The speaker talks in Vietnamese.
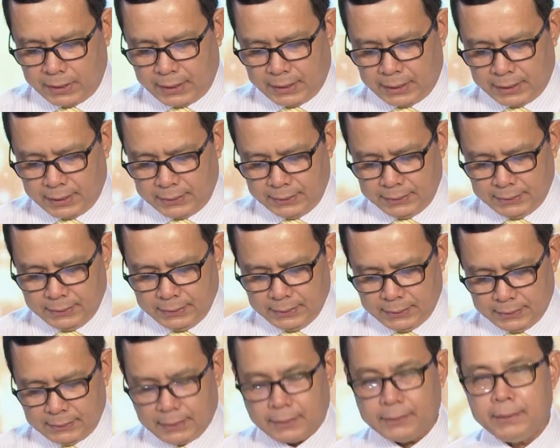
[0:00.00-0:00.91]
à,
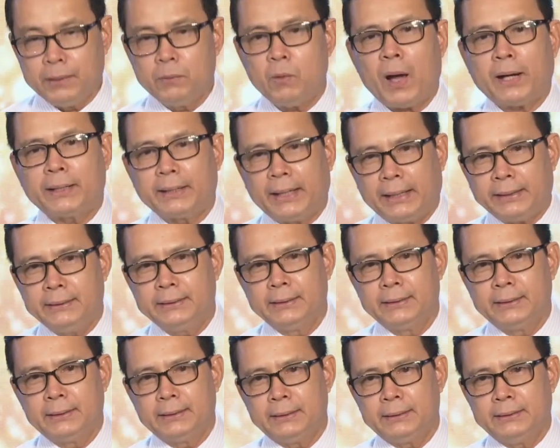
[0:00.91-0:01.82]
lần liên hoan này
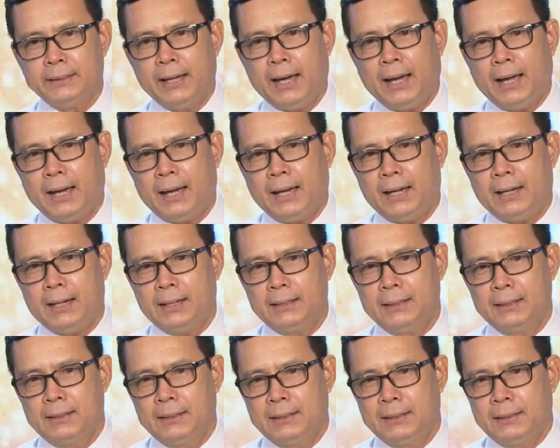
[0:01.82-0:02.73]
và
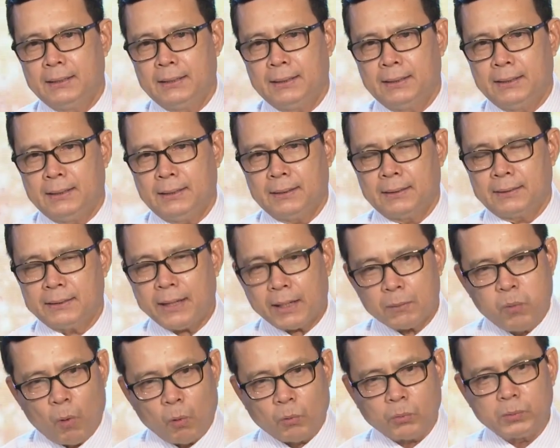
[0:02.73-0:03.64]

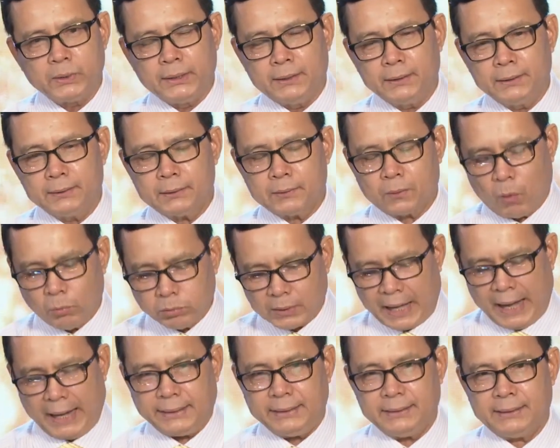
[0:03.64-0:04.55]
khắc phục những tồn
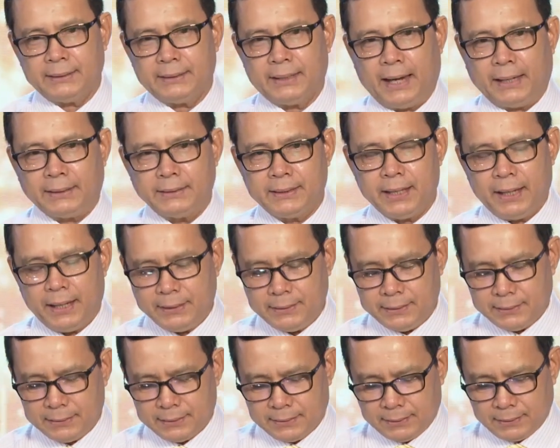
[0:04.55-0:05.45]
tại hạn chế
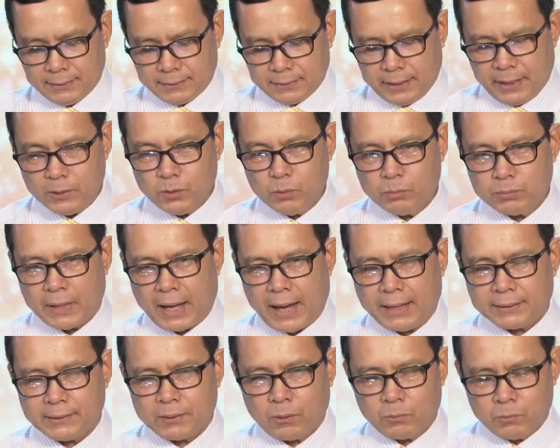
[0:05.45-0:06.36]
để chúng
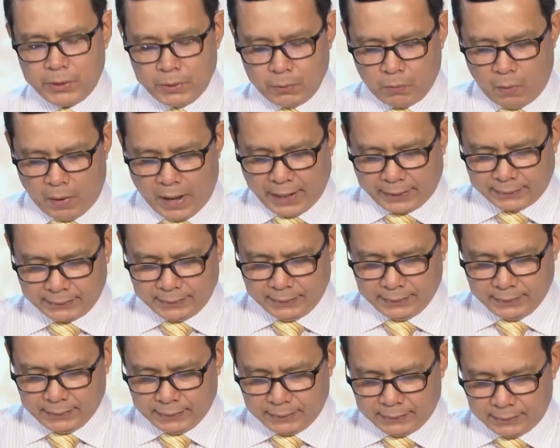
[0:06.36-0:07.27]
ta trong liên hoan
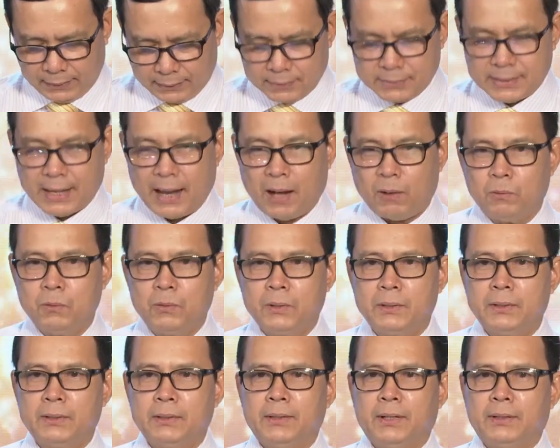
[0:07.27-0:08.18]
lần sau
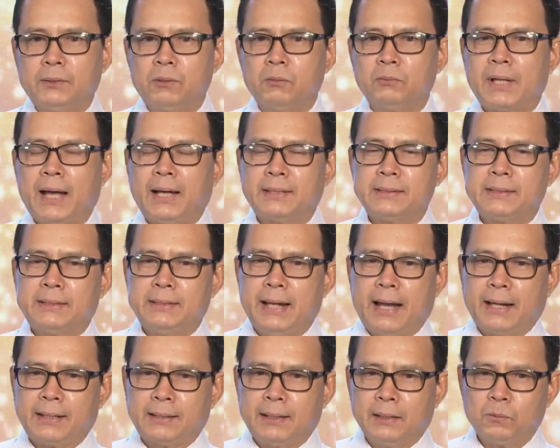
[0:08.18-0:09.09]
à, chúng ta sẽ
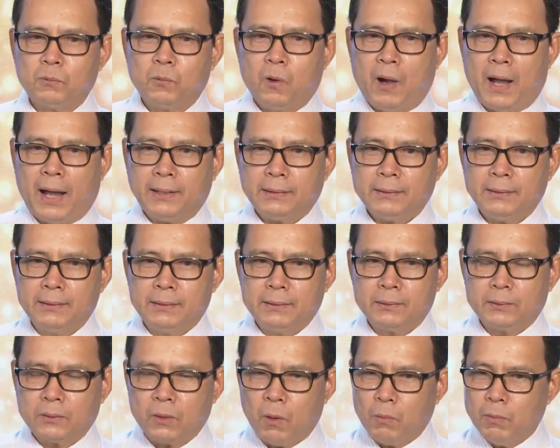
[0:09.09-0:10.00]
đạt kết quả
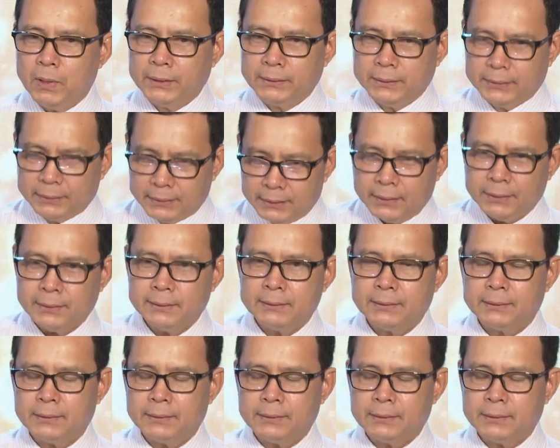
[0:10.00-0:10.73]
tốt hơn nữa.